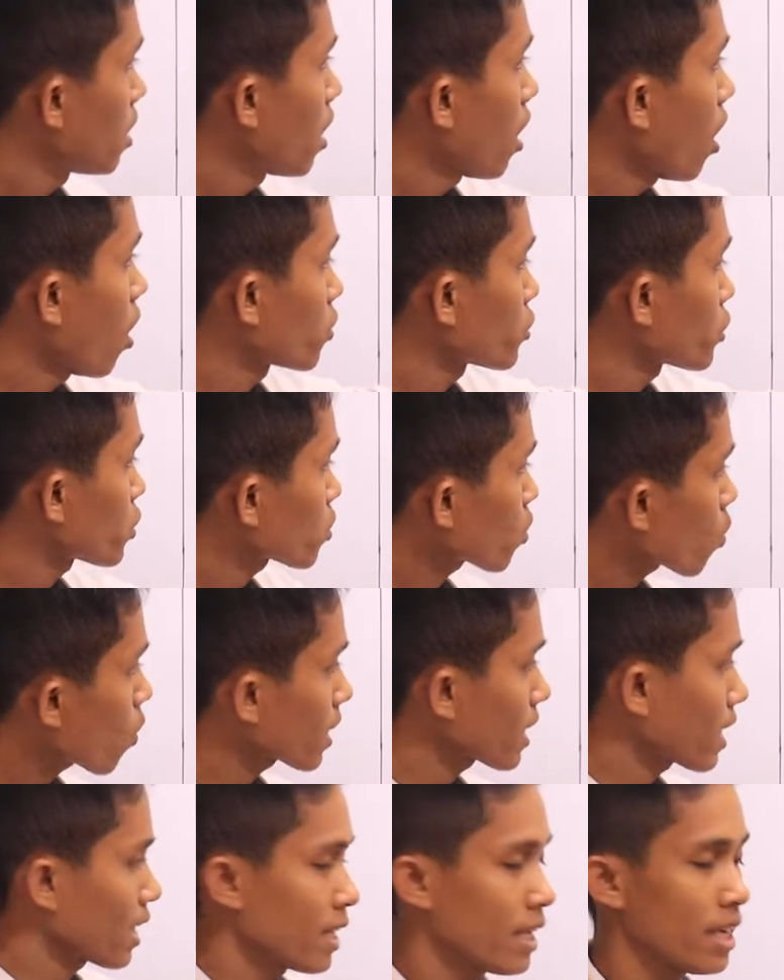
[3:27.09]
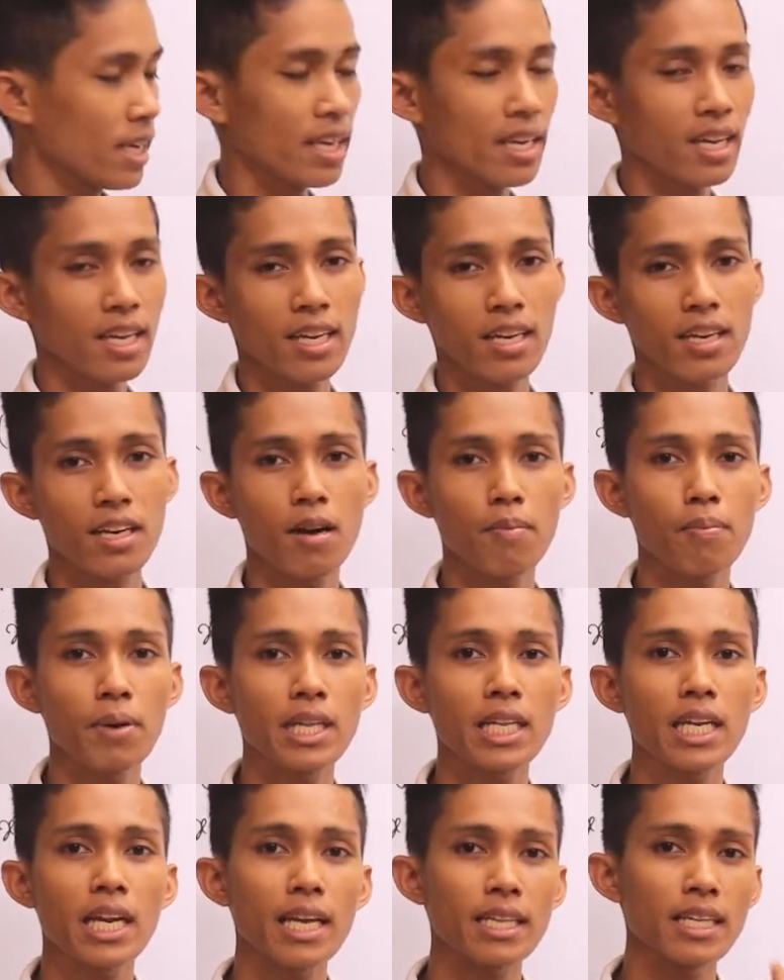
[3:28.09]
Ở store anh ấy, đào pê
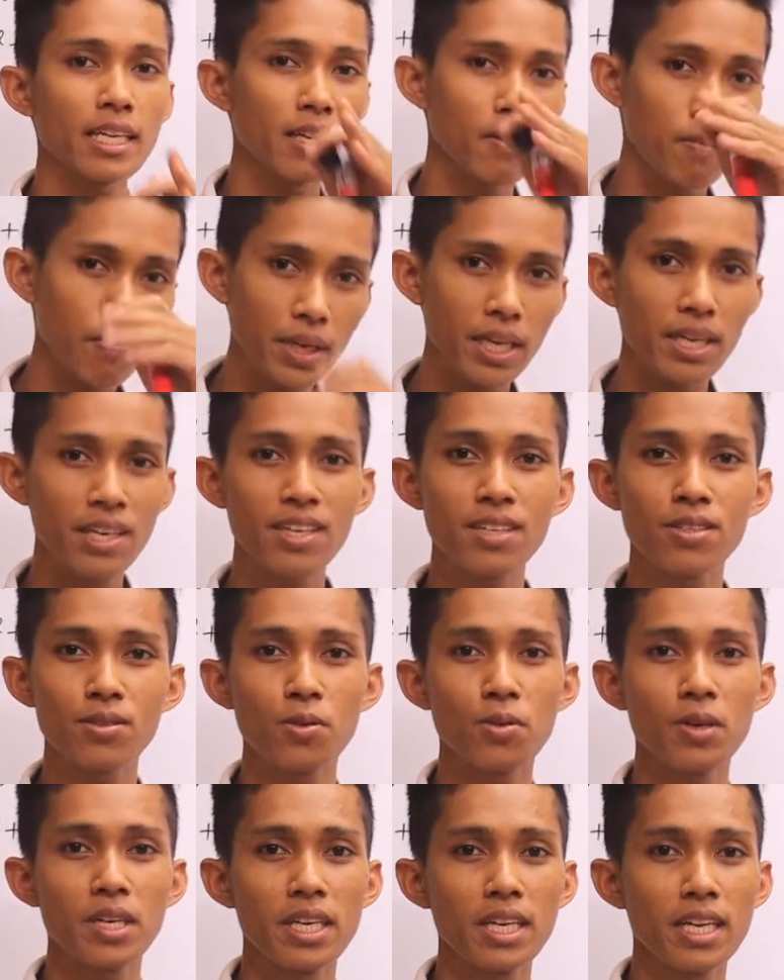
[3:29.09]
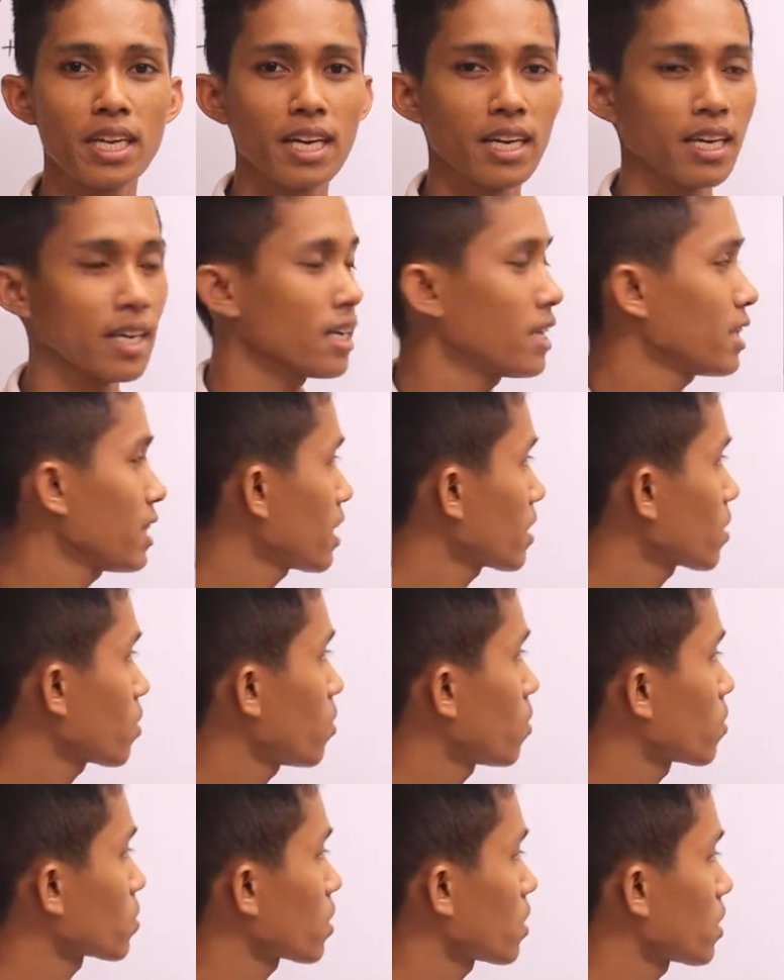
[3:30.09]
thằng tí đào pê cứ suy này, tại
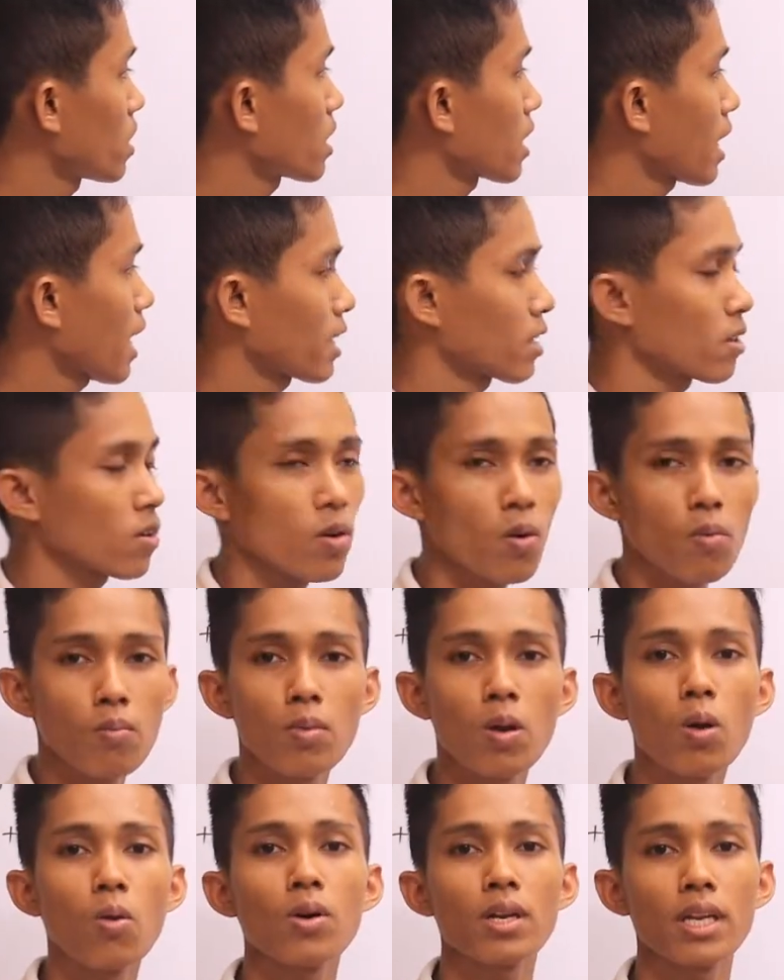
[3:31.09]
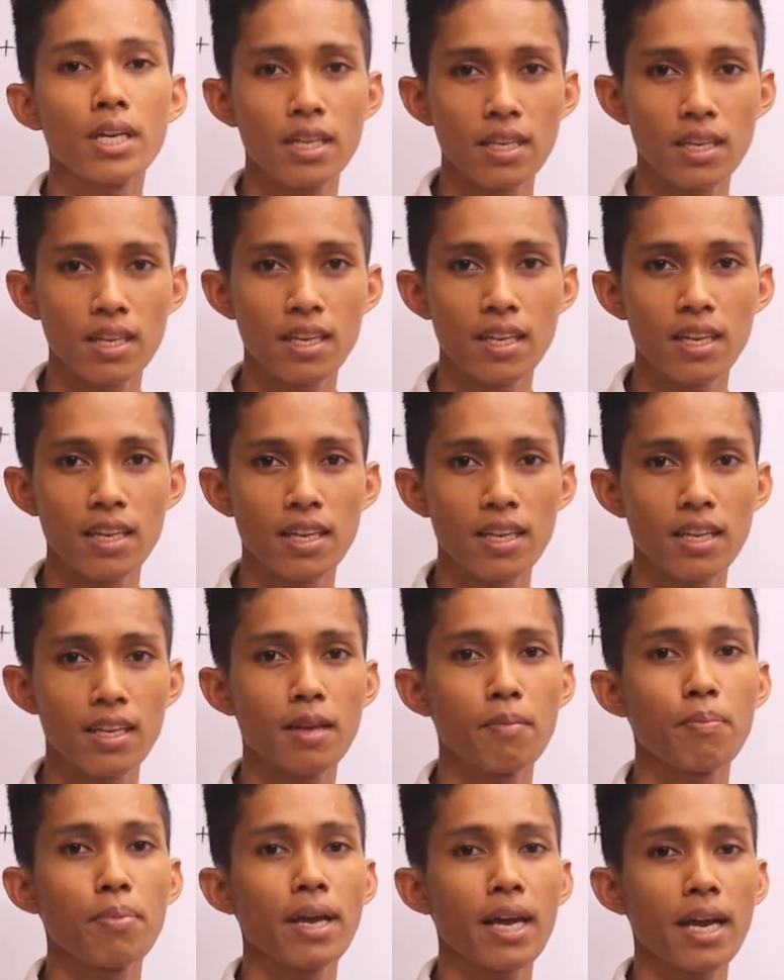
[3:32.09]
tôi tôi đang ăn cơm lâu rồi
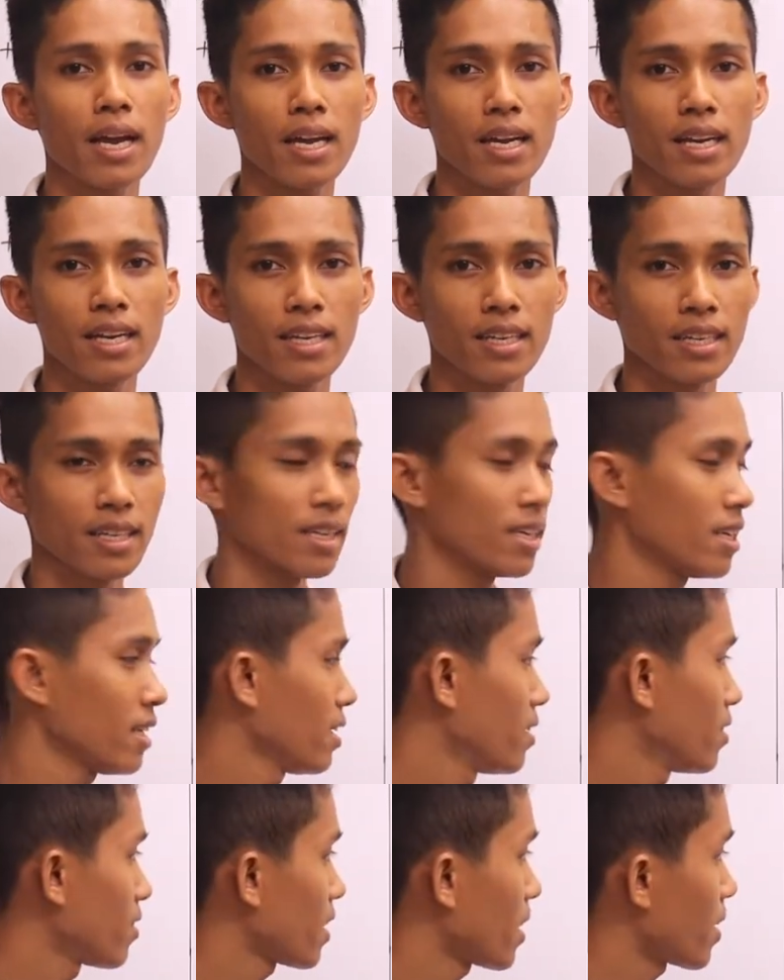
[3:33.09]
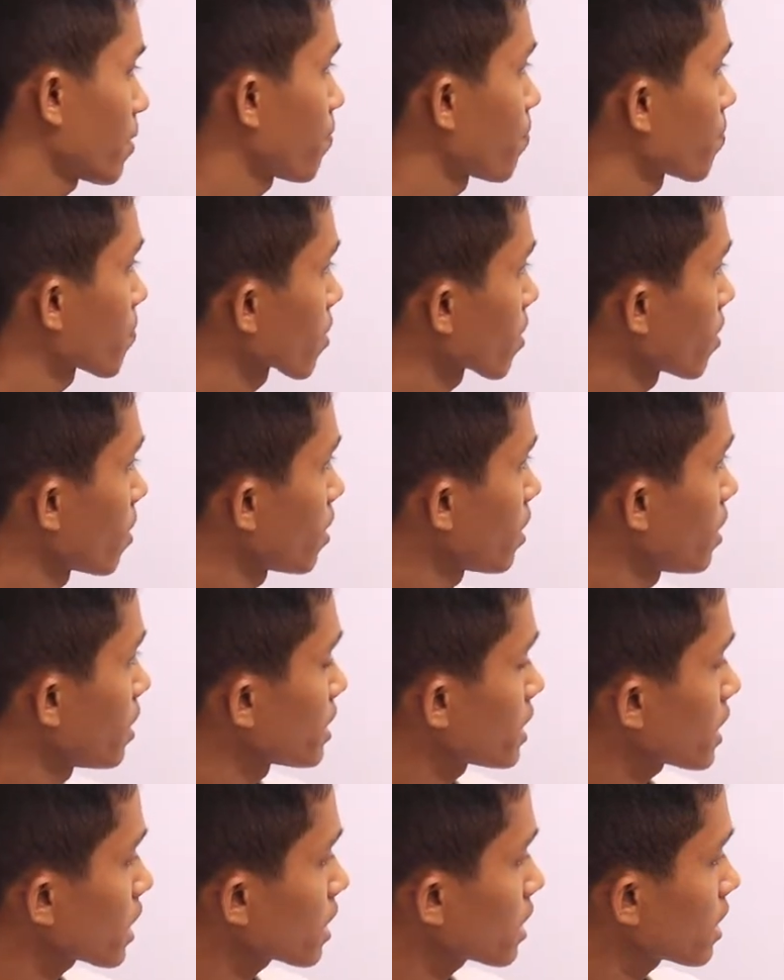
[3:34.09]
này pè, ok.
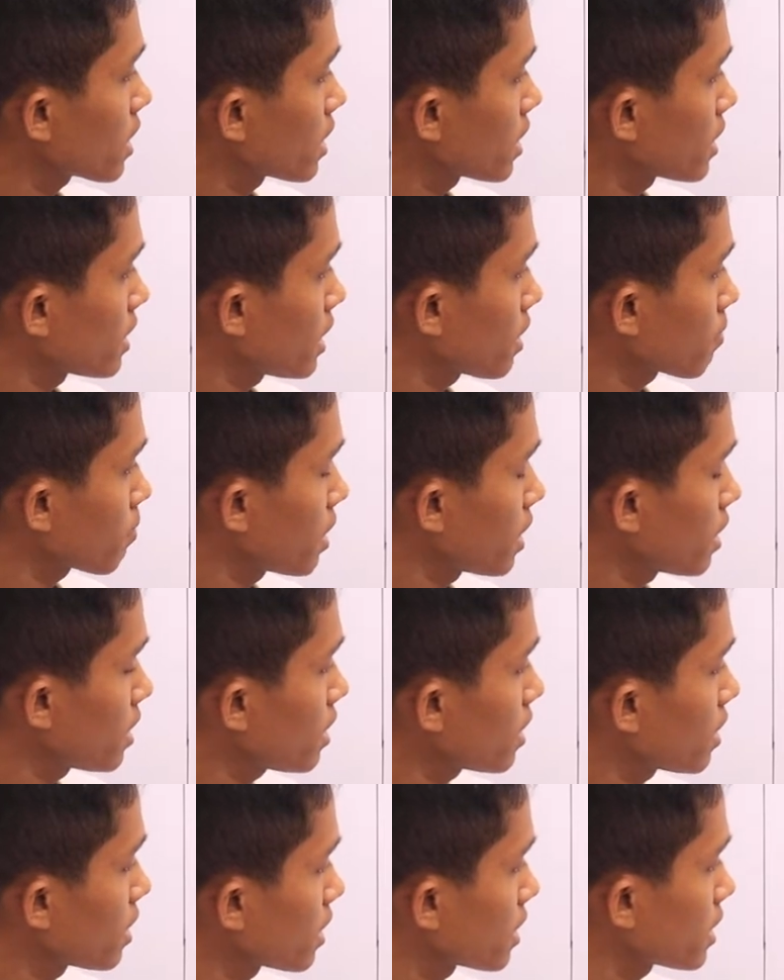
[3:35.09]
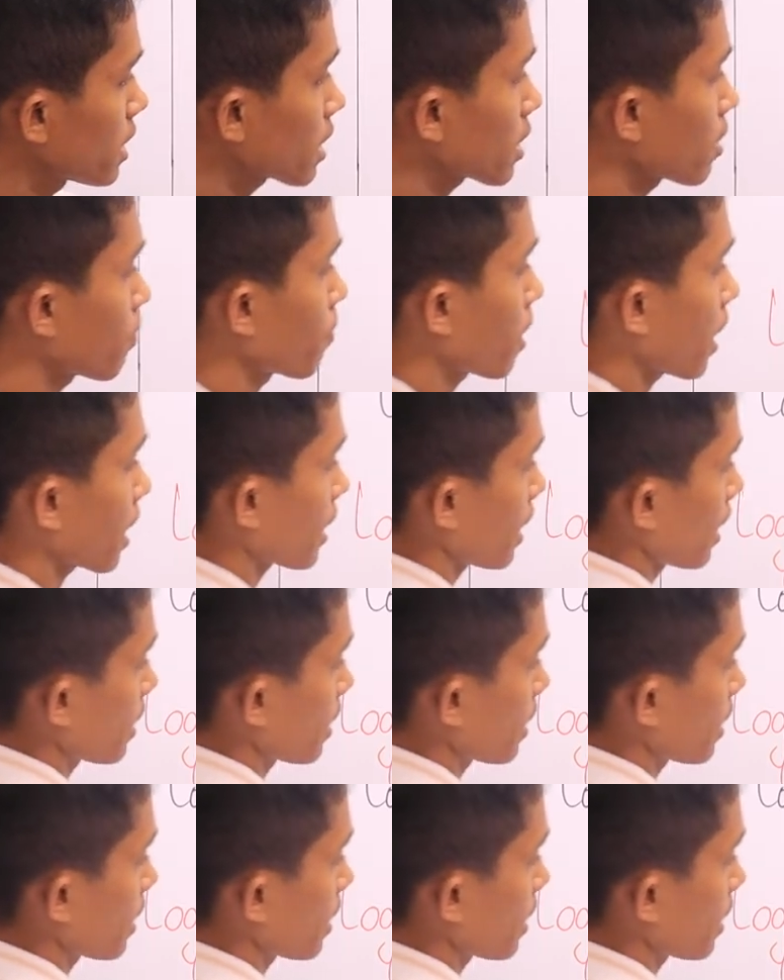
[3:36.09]
Chẳng dân mới, chẳng đầm lại